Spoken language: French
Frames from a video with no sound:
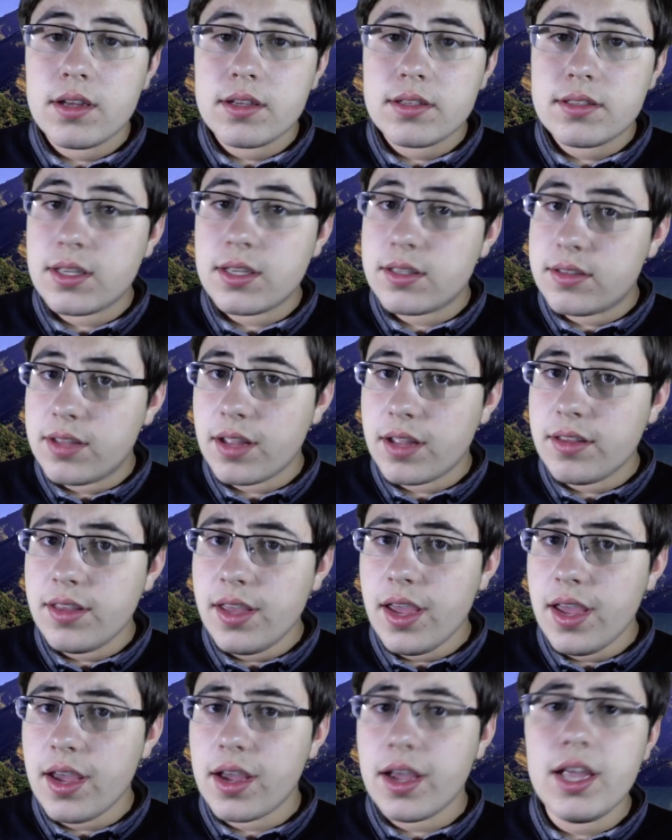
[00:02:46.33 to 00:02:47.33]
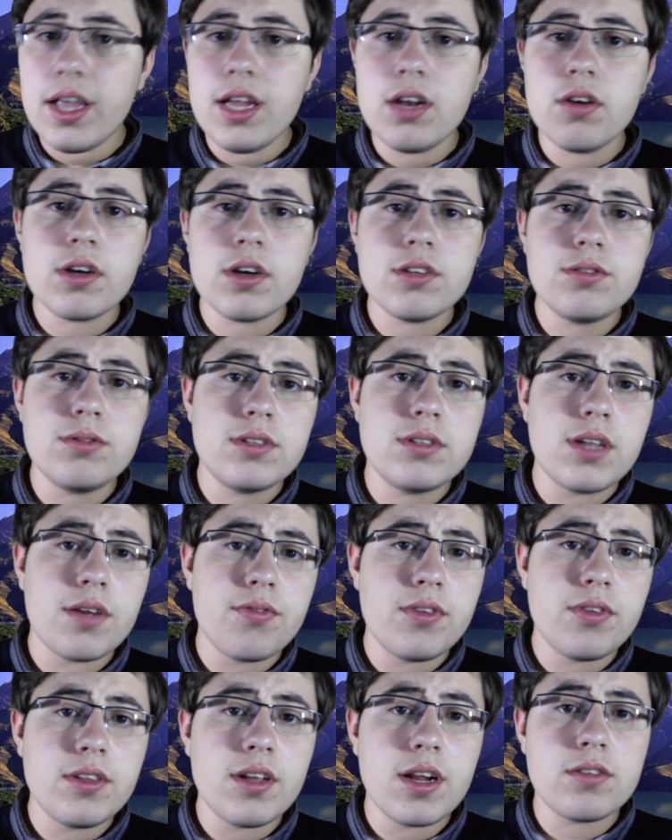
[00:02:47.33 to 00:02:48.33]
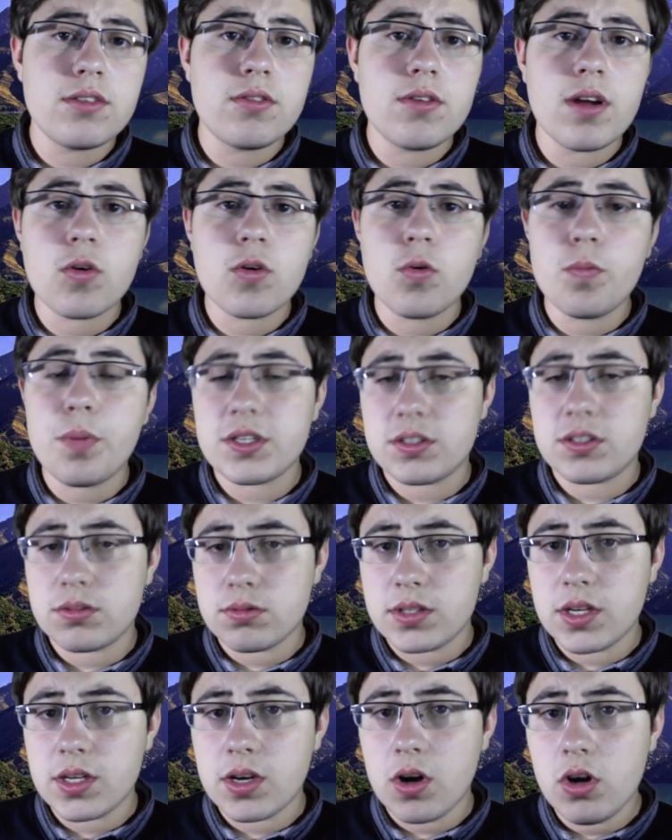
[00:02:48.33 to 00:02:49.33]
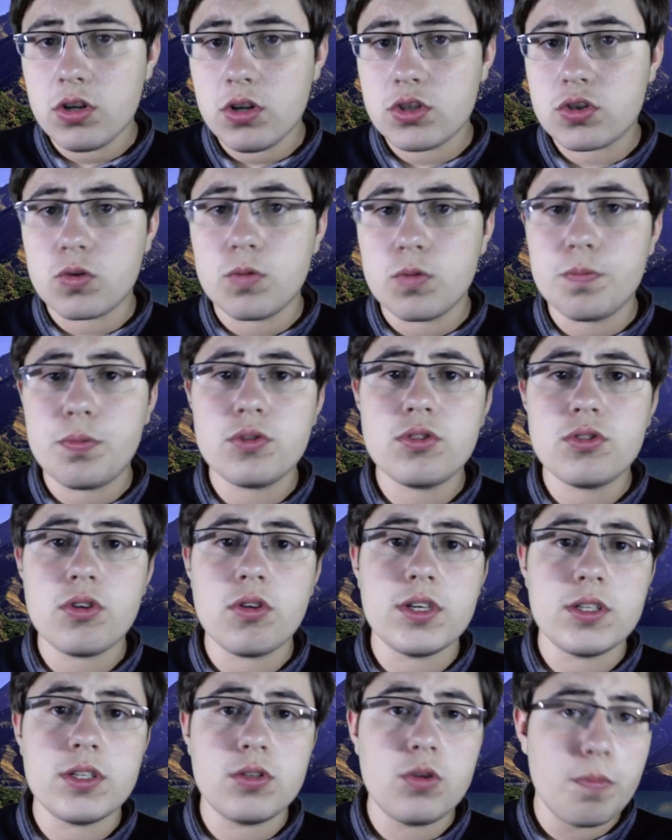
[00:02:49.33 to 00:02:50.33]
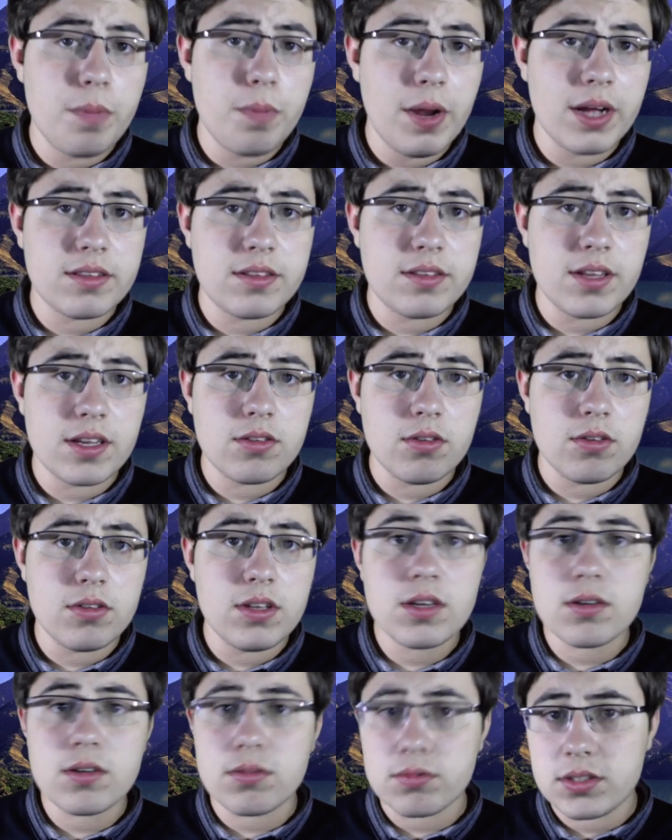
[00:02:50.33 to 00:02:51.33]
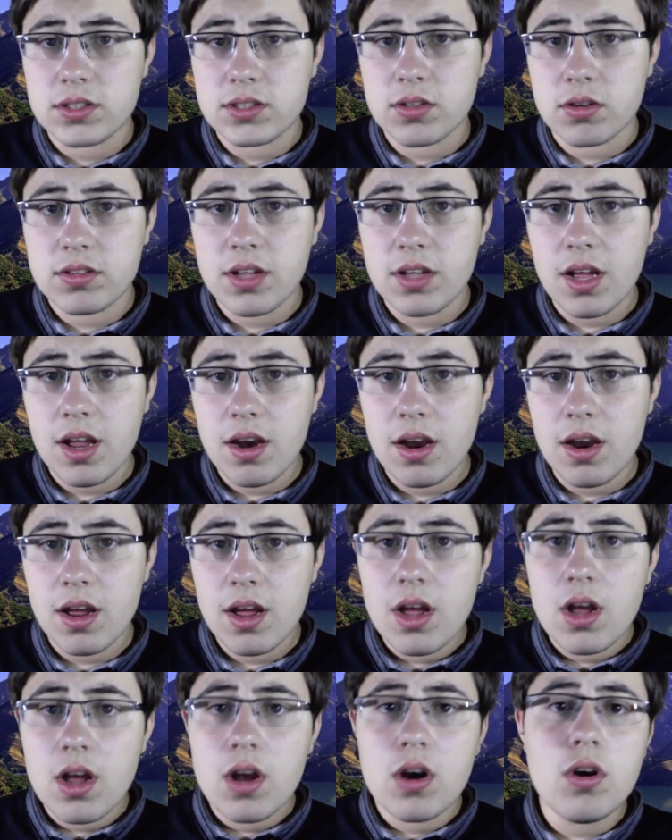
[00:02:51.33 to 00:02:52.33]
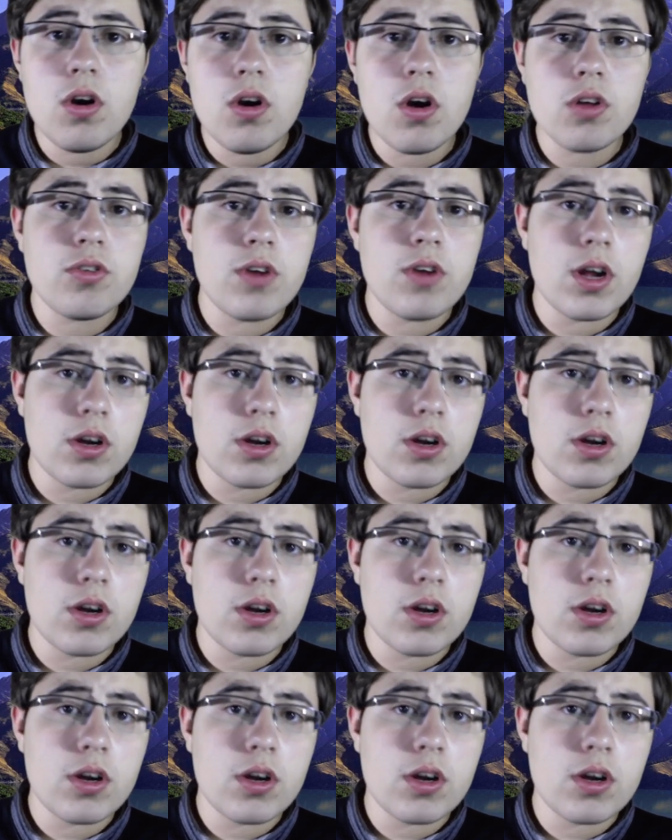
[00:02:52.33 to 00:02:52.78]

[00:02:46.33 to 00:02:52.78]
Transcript: Cette dernière est le résultat final de la compression des roches composant les deux plaques tectoniques continentales lors de la